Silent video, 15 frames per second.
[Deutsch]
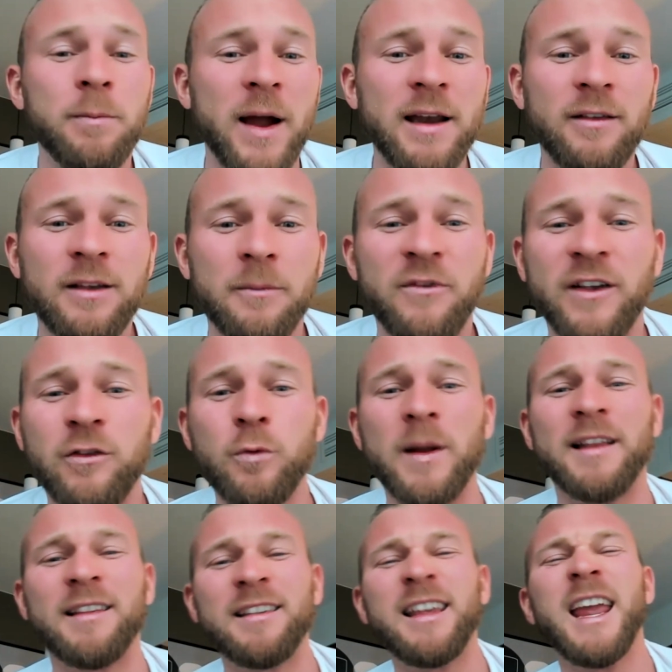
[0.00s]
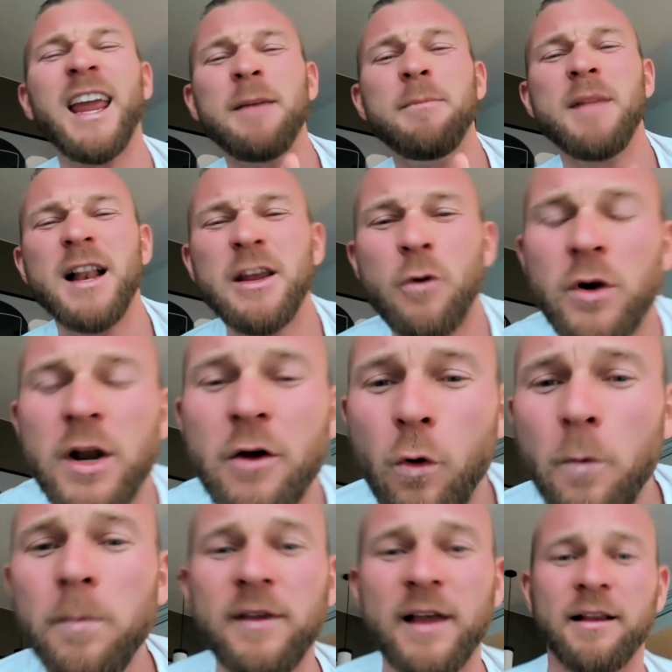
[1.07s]
beides haben fast über 10 Millionen
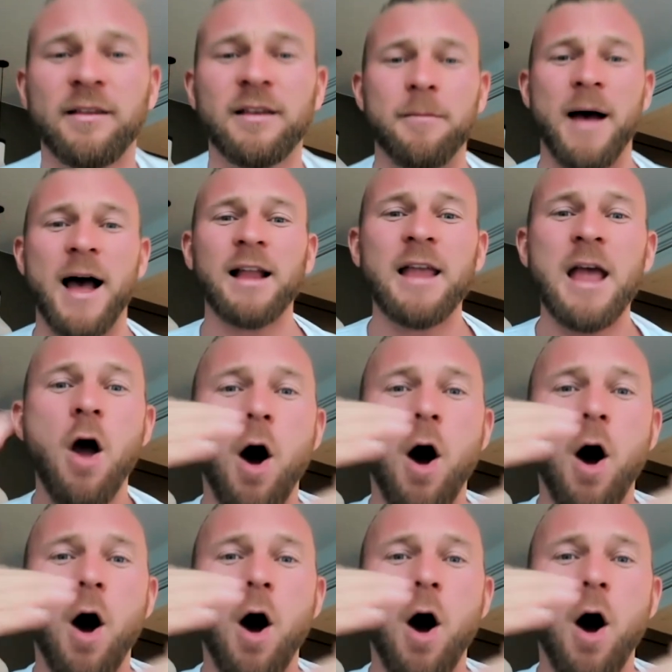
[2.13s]
Umsatz gemacht,